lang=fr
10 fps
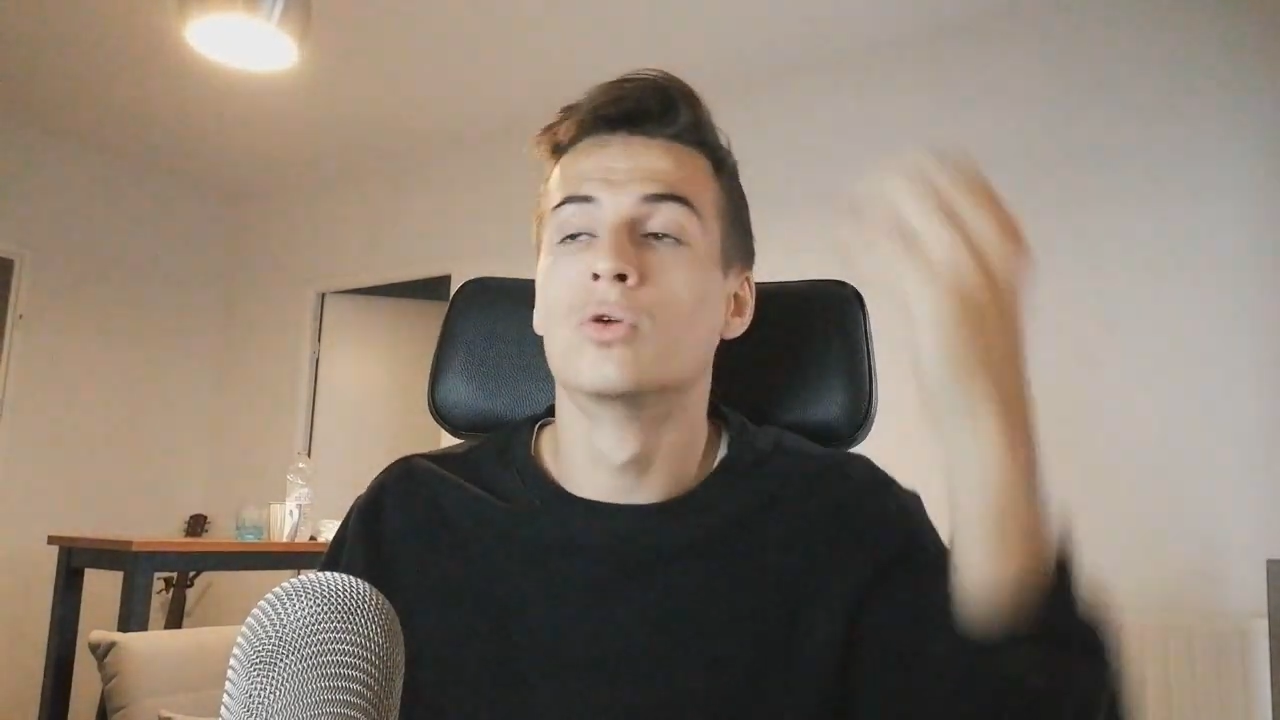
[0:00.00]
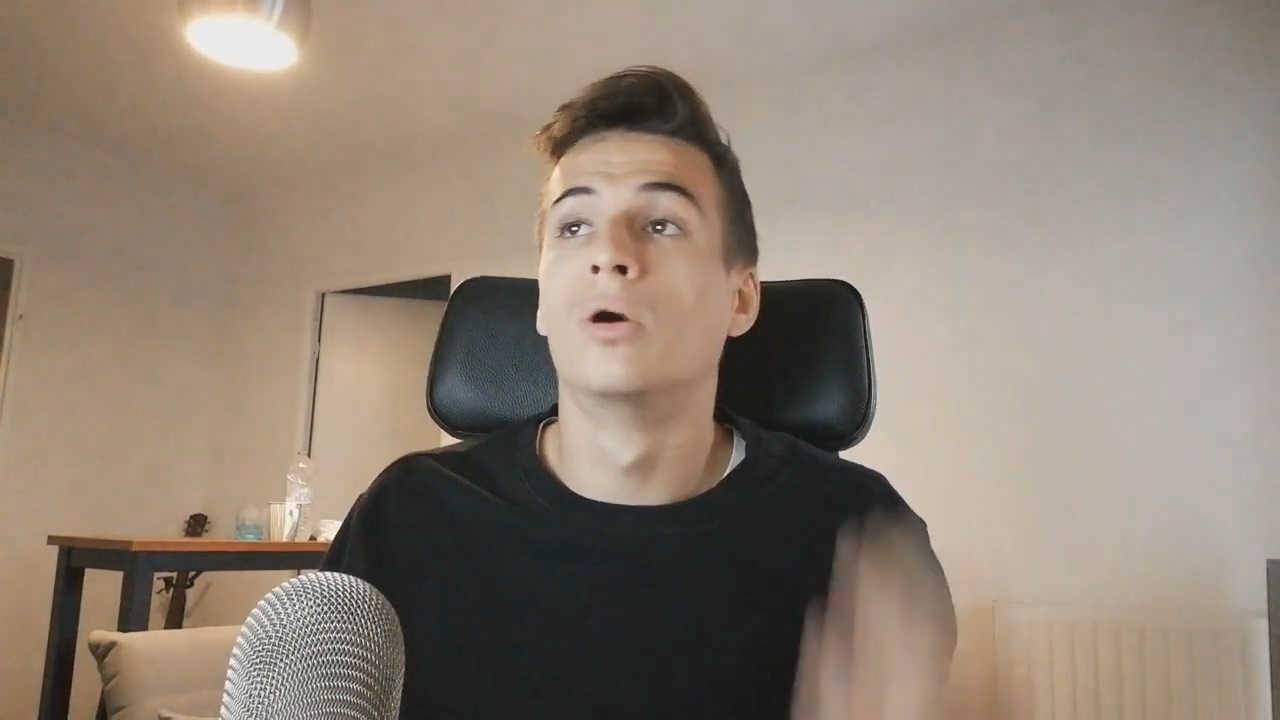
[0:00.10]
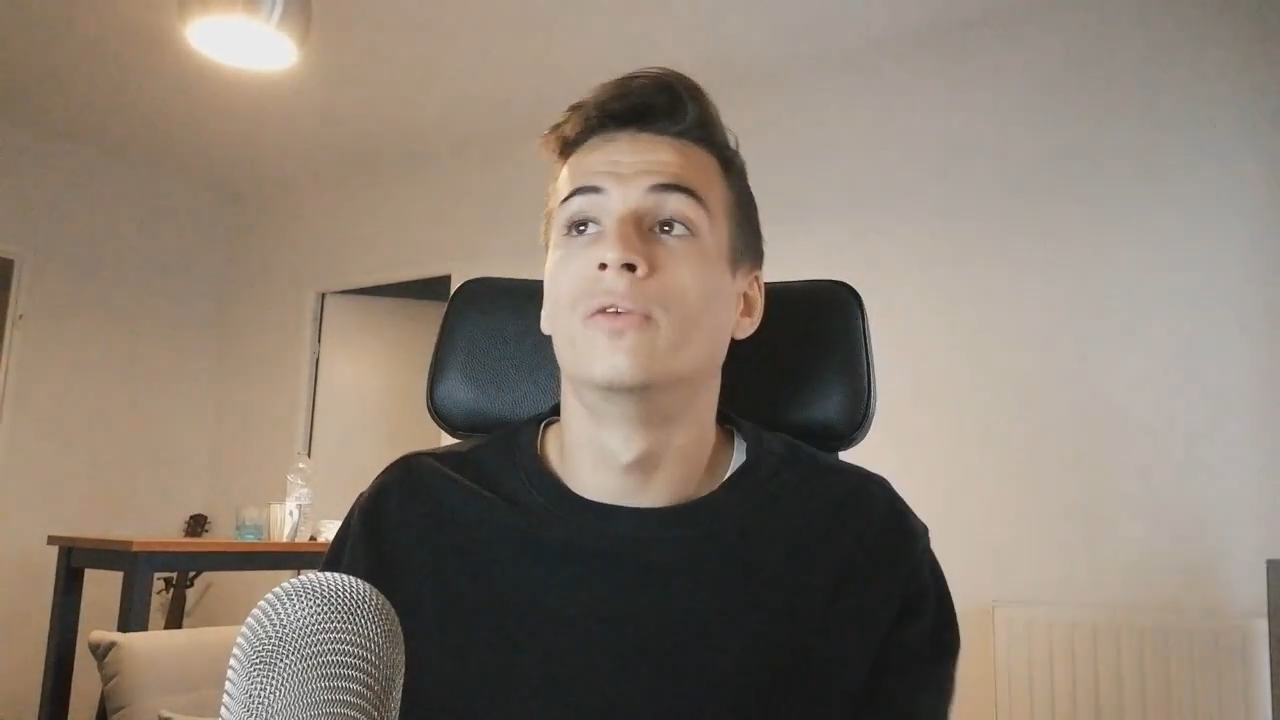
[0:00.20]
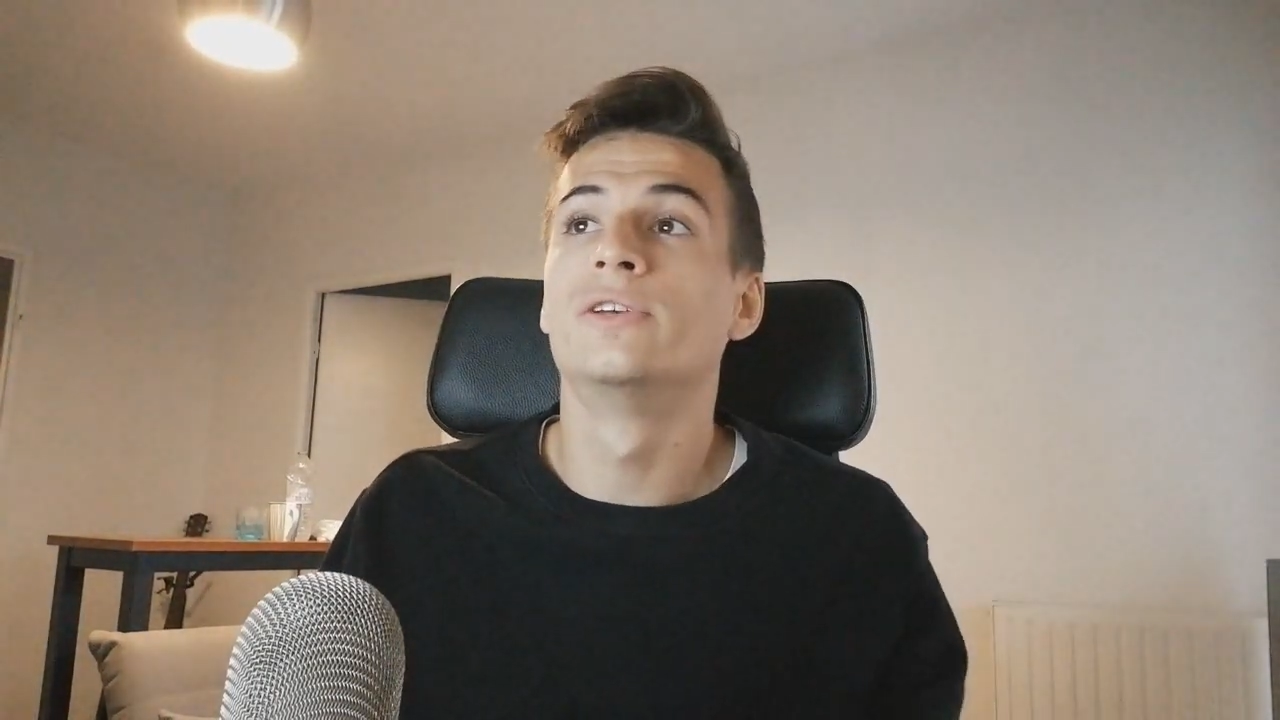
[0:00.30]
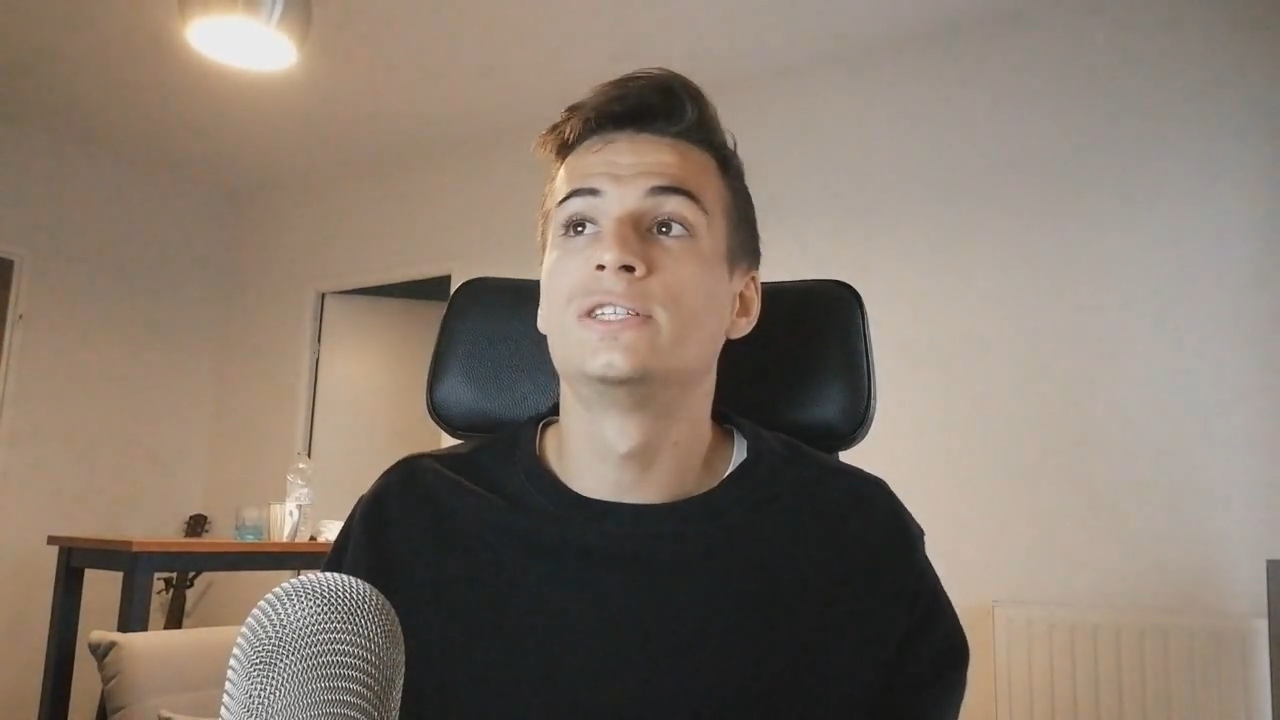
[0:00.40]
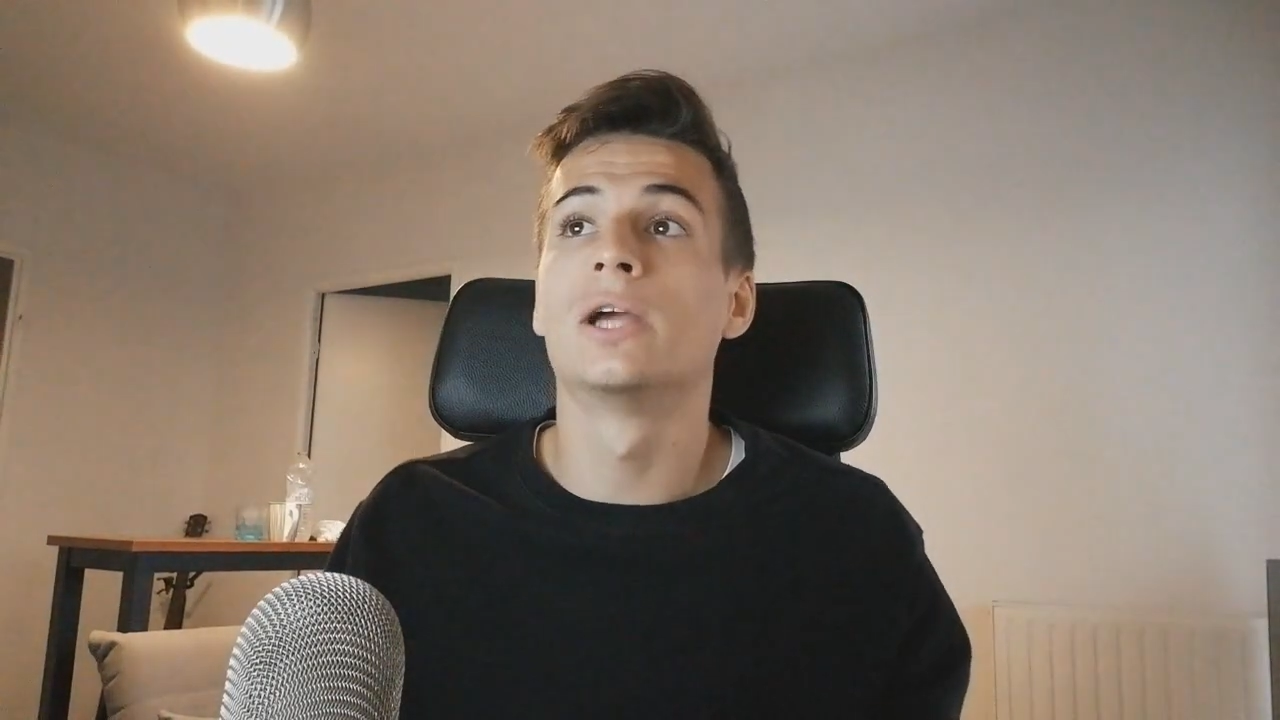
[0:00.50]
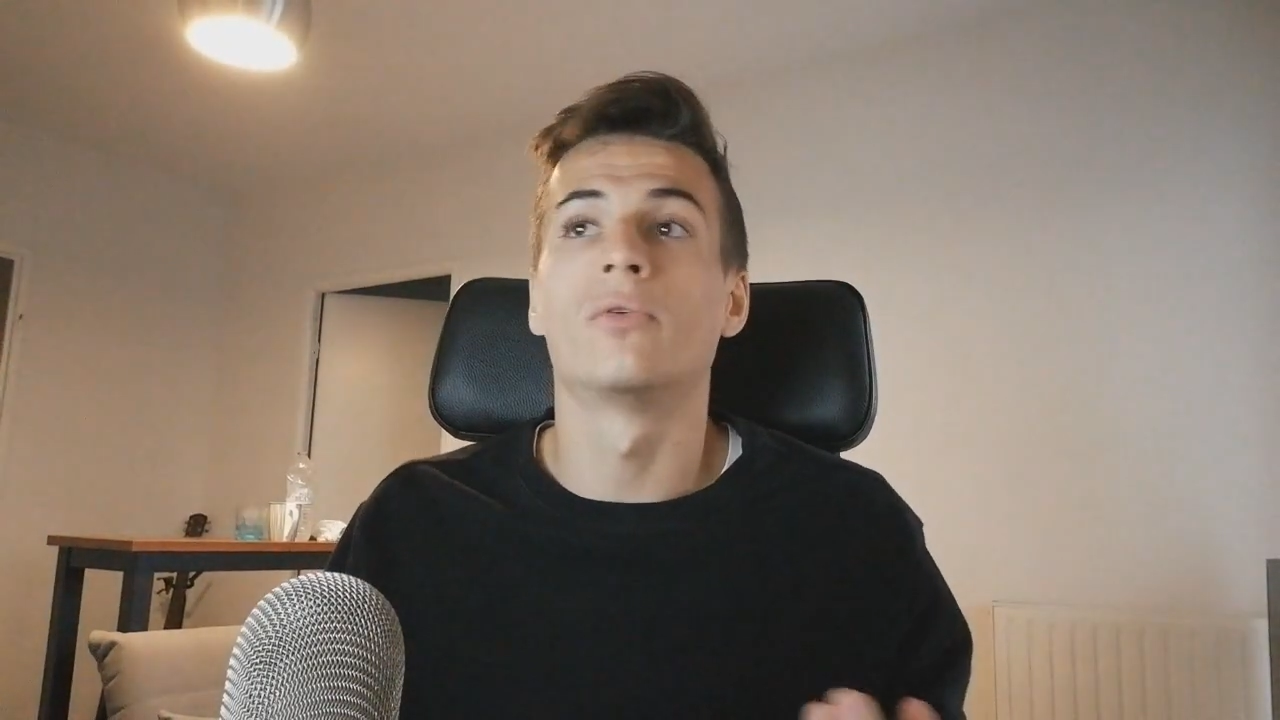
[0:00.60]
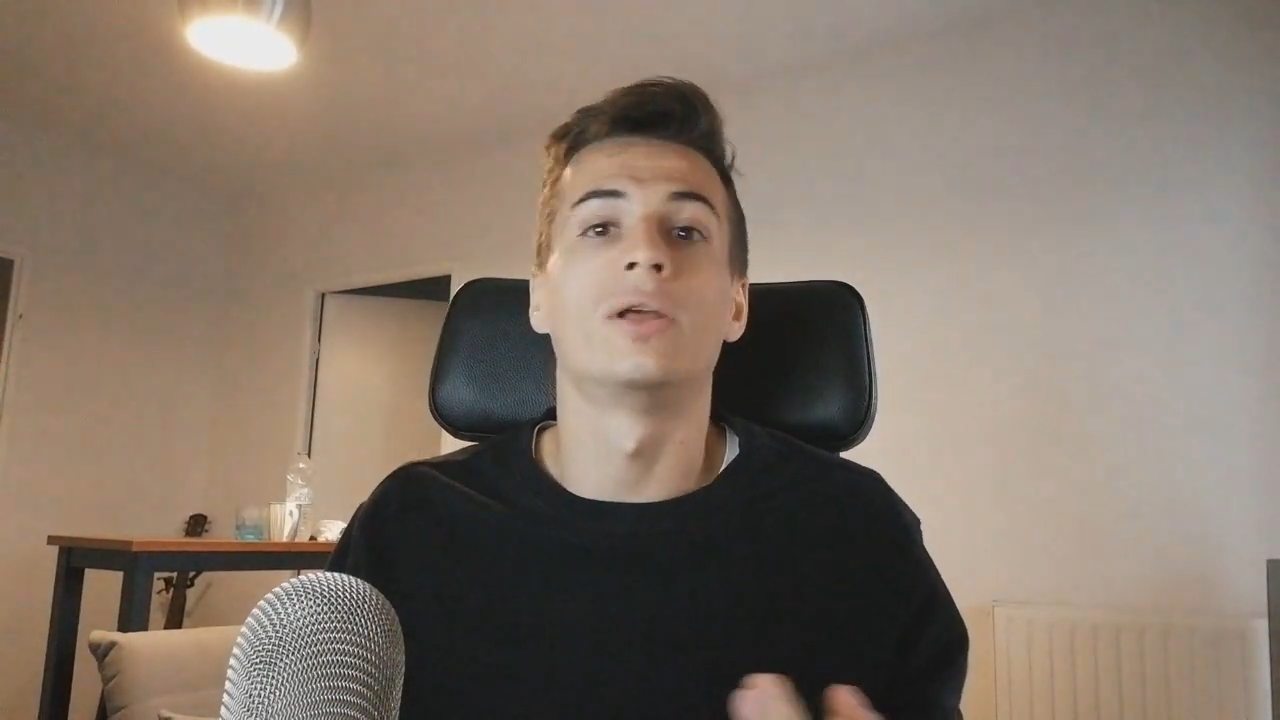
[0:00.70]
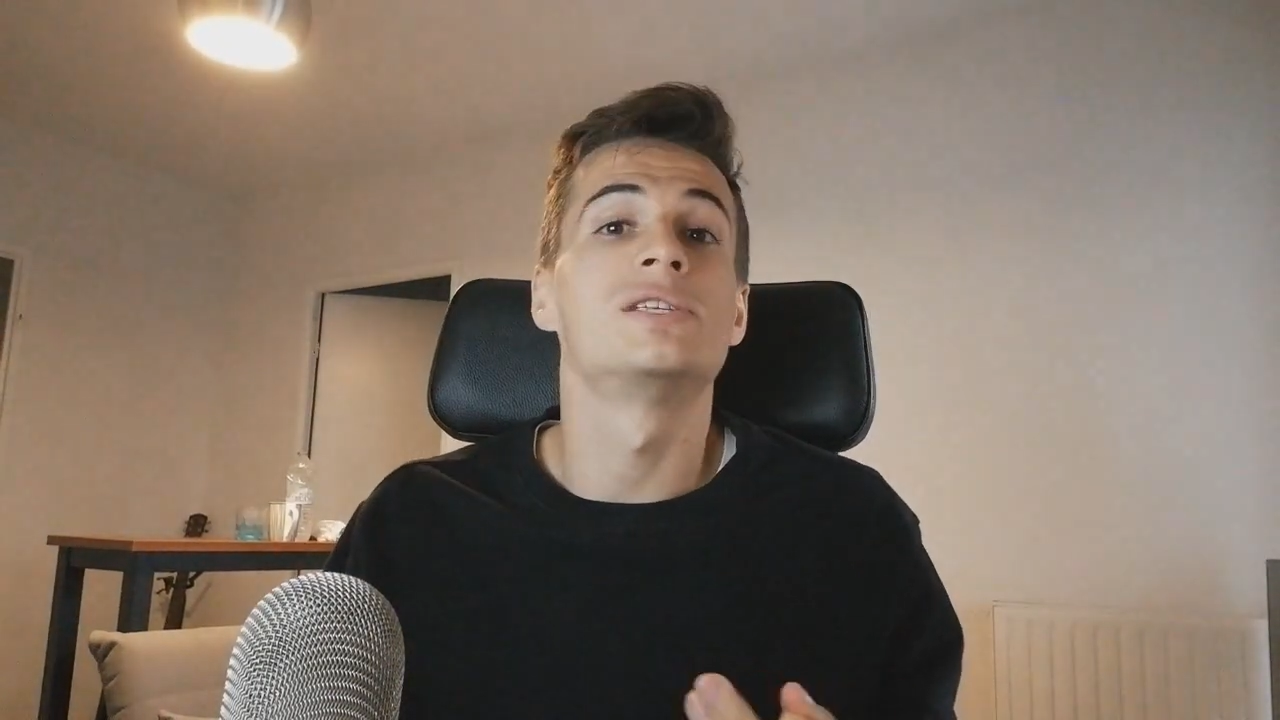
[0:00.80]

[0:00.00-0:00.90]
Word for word: comment investir, voilà,